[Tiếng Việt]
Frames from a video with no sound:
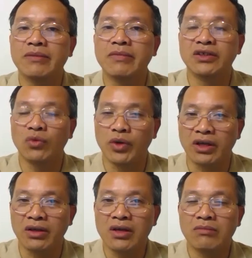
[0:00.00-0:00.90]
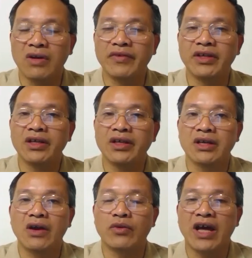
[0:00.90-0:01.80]
bên chính quyền bởi vì
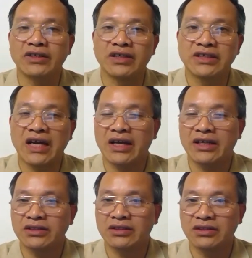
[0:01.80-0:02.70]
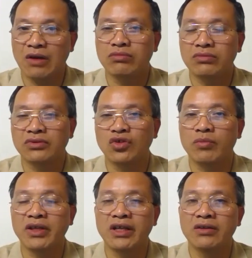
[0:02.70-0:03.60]
đại hội đảng diễn ra xong rồi mới
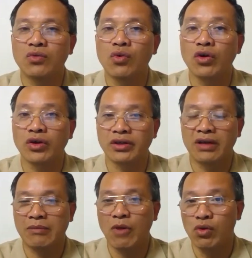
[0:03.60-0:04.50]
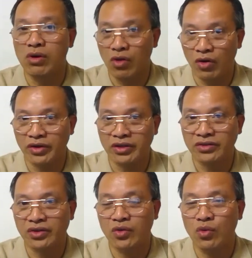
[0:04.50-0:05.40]
đến quốc hội à, bầu cử quốc hội
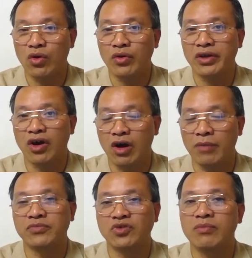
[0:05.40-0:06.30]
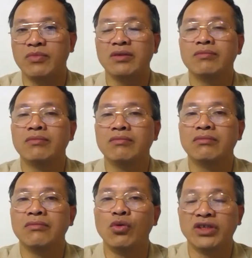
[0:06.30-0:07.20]
rồi quốc hội họp rồi mới
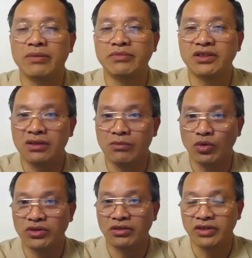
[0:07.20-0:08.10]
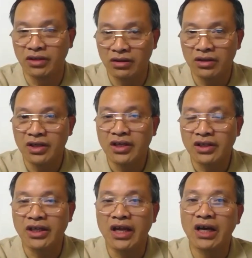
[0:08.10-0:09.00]
bổ nhiệm nhân sự bộ trưởng chính thức
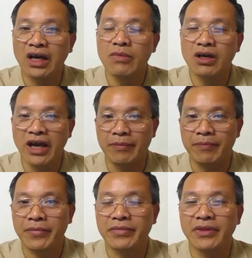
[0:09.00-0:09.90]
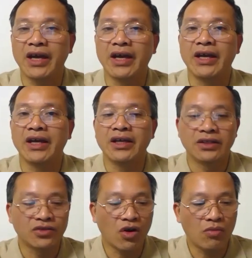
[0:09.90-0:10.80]
thì đây là cái bước đệm để
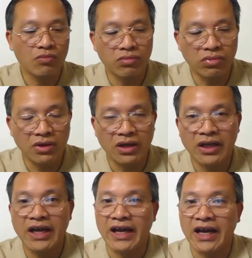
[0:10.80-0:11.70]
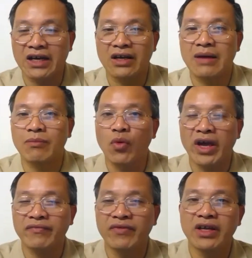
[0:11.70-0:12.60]
cho ông Lê Hải An làm
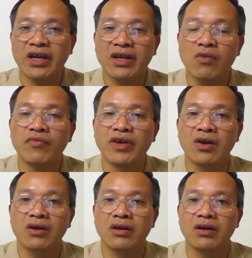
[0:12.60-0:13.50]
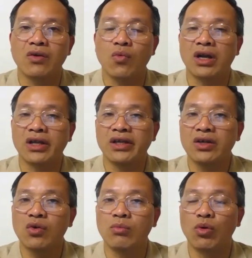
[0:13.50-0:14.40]
quen với cái công việc ờ, quản lý
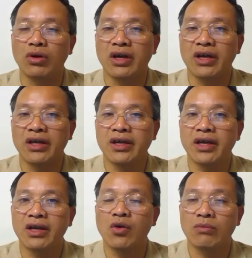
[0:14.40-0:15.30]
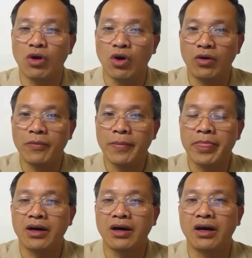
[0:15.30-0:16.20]
của một cái cái cơ quan bộ
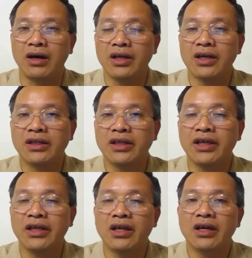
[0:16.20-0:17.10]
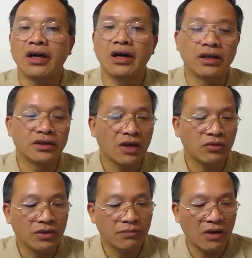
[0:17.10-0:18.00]
uh, thì uh, theo
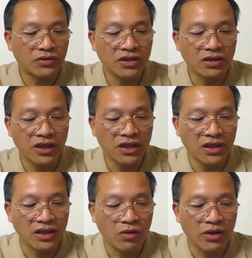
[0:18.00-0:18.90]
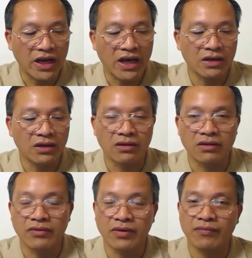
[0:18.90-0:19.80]
những báo chí đưa tin ý, thì ông Lê Hải An được
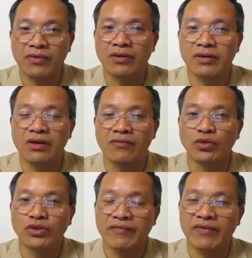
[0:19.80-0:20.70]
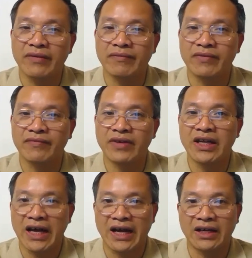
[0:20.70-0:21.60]
uh, được phụ trách về vấn đề
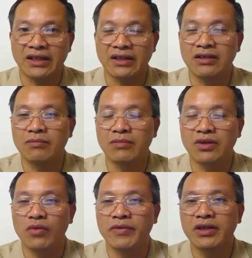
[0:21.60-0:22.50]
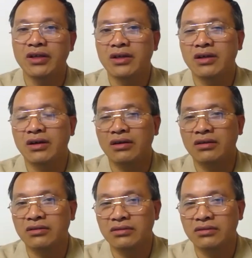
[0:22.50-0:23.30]
đảng thì thường đối với uh,